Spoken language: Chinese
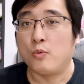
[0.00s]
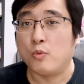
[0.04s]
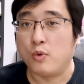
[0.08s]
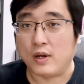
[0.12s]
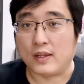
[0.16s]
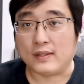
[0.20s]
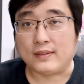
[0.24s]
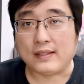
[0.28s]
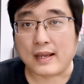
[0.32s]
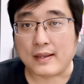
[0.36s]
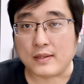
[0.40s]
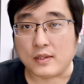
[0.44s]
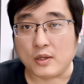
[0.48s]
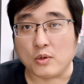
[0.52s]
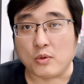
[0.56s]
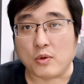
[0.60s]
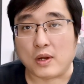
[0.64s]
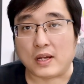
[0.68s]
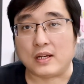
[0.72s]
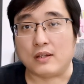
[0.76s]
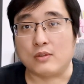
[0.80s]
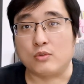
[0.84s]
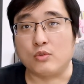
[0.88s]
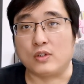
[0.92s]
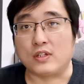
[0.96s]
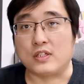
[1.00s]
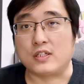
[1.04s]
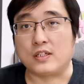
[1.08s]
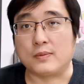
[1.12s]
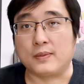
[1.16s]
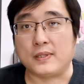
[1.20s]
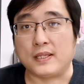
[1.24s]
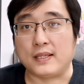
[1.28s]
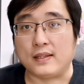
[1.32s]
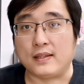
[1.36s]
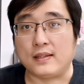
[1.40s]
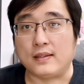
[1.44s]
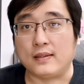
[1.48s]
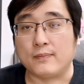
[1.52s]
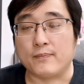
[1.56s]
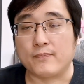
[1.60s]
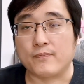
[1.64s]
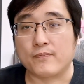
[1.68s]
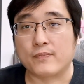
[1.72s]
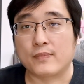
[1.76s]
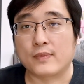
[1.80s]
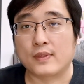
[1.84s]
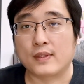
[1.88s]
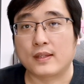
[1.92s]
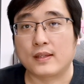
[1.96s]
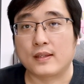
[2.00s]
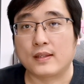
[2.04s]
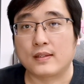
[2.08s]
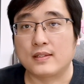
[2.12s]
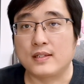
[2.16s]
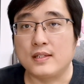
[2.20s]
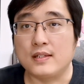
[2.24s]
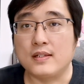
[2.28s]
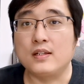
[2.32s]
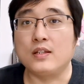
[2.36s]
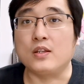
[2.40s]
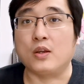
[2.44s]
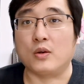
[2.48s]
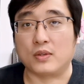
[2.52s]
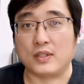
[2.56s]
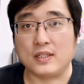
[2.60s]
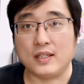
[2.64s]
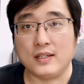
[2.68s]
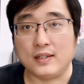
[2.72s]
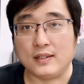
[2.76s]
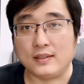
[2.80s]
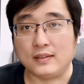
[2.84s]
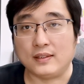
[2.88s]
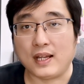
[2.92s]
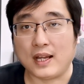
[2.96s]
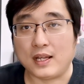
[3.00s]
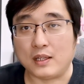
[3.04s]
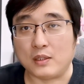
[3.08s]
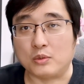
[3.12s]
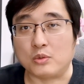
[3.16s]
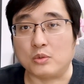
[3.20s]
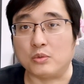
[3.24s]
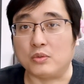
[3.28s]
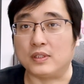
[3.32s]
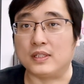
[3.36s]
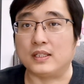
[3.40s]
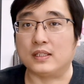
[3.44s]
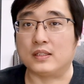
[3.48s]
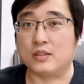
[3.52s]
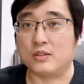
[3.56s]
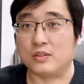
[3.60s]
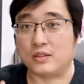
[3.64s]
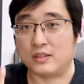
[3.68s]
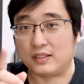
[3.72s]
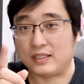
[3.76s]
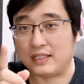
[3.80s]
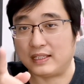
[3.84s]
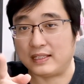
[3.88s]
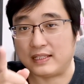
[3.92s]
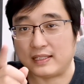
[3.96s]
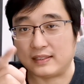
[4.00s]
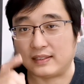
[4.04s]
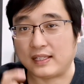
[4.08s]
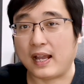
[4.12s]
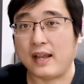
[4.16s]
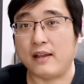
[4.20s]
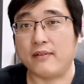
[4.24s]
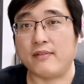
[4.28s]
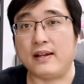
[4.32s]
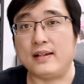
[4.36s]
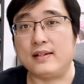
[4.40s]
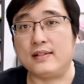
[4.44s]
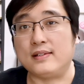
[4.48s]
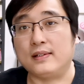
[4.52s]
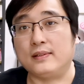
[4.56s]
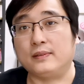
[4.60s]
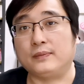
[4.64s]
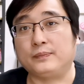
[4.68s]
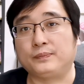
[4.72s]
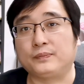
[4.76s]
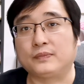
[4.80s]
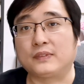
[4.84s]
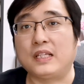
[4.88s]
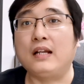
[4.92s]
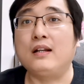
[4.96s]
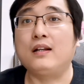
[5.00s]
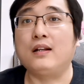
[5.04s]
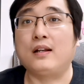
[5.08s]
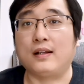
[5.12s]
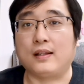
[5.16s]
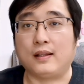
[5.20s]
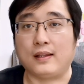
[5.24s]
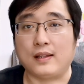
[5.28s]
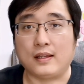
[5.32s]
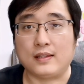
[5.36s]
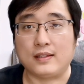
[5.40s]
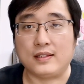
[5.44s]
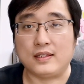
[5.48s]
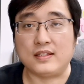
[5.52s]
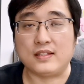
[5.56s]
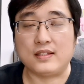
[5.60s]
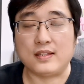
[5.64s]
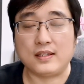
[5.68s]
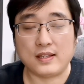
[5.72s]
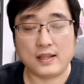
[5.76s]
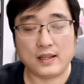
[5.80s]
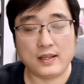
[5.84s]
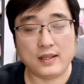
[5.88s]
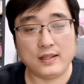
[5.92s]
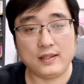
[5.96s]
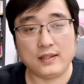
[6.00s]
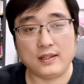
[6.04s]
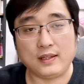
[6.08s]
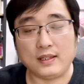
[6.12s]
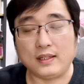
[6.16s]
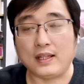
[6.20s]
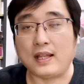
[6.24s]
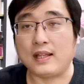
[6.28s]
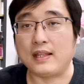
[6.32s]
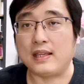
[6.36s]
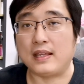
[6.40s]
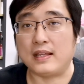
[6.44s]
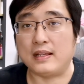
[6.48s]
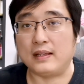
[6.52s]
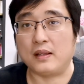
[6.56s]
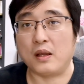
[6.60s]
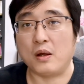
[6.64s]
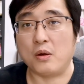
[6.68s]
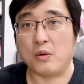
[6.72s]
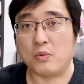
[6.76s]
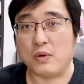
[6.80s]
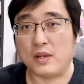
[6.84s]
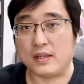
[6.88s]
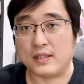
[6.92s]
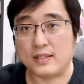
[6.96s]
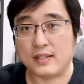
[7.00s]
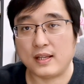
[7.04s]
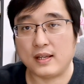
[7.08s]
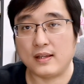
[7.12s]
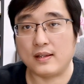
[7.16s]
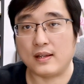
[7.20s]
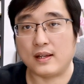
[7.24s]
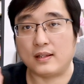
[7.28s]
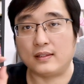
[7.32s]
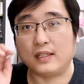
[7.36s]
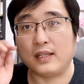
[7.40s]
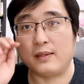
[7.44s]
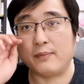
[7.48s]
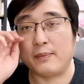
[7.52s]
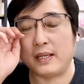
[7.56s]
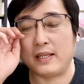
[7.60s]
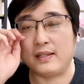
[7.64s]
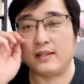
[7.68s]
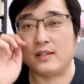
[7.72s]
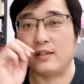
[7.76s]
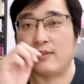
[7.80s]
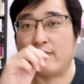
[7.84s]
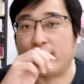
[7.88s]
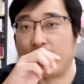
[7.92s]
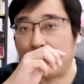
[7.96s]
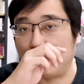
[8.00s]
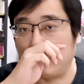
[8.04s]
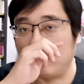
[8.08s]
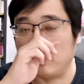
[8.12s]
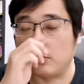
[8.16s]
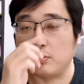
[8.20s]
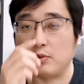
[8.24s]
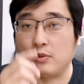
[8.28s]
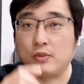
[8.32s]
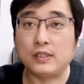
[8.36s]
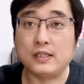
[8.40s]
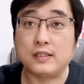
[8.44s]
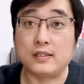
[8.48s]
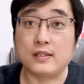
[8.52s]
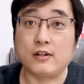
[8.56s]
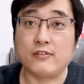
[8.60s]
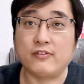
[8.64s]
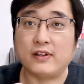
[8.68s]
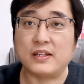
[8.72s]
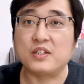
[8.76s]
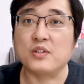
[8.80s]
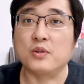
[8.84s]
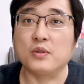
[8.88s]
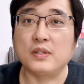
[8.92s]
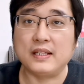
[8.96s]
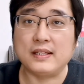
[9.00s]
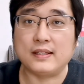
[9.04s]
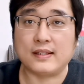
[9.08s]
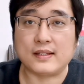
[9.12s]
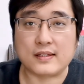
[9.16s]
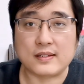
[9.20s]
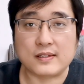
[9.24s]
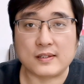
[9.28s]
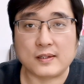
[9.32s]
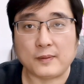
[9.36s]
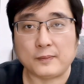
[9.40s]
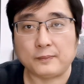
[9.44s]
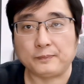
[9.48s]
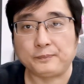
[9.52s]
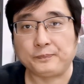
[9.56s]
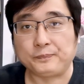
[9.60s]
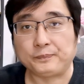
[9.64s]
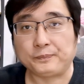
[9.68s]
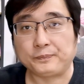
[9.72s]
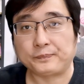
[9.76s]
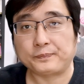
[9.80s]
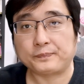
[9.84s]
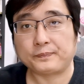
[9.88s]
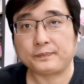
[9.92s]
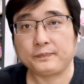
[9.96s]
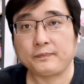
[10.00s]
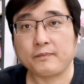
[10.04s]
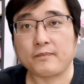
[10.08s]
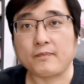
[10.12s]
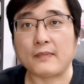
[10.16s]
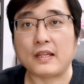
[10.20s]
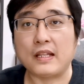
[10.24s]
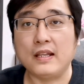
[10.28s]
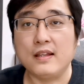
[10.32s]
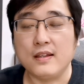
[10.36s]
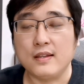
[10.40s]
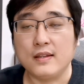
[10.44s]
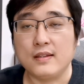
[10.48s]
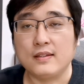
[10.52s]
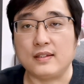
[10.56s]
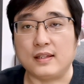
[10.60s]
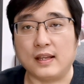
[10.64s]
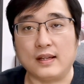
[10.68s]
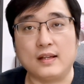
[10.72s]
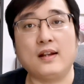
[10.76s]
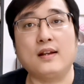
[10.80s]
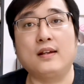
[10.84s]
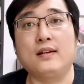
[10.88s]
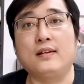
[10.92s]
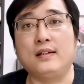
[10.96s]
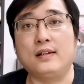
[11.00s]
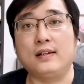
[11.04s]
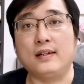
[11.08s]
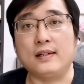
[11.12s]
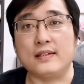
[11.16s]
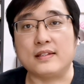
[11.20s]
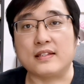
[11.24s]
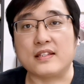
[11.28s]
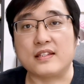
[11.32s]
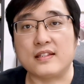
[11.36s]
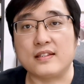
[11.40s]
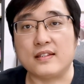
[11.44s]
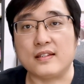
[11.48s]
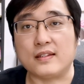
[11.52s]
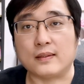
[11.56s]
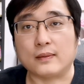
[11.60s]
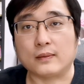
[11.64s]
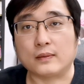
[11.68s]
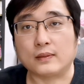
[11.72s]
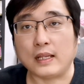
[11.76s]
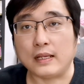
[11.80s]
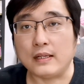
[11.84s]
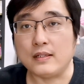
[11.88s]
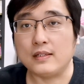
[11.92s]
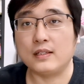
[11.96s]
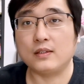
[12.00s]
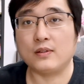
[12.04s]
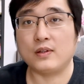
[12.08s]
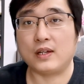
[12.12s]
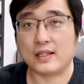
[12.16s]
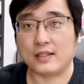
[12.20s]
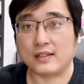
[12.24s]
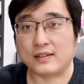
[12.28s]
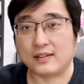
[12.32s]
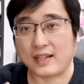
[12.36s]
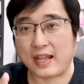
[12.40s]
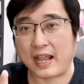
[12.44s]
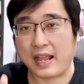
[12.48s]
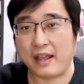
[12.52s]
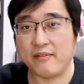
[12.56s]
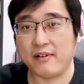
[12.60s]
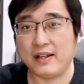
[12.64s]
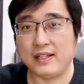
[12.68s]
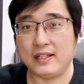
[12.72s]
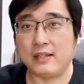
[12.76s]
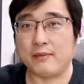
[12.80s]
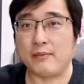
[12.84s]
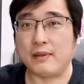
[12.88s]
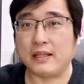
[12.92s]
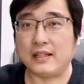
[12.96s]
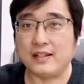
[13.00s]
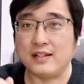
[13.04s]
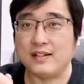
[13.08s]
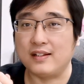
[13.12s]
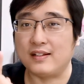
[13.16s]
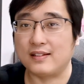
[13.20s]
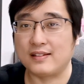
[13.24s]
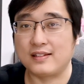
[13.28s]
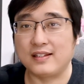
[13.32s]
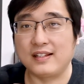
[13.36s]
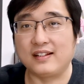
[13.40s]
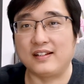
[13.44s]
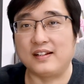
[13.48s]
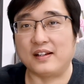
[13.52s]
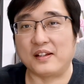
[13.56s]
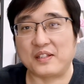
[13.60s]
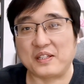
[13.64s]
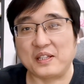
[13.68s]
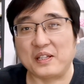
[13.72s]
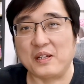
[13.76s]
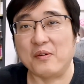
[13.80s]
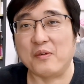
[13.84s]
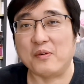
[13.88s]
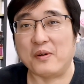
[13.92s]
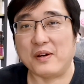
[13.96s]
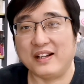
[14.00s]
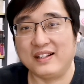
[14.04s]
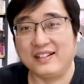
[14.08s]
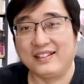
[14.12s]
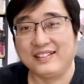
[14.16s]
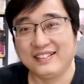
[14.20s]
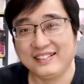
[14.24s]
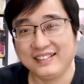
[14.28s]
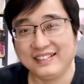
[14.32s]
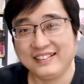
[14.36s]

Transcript: 我在油管上做视频，其实有一个很大的动力，都是这些台湾人。当然了，以前跟大家也聊过，香港那边反送中的时候，反修例的时候，也让人很气。但是的话，台湾那边那就恶心了我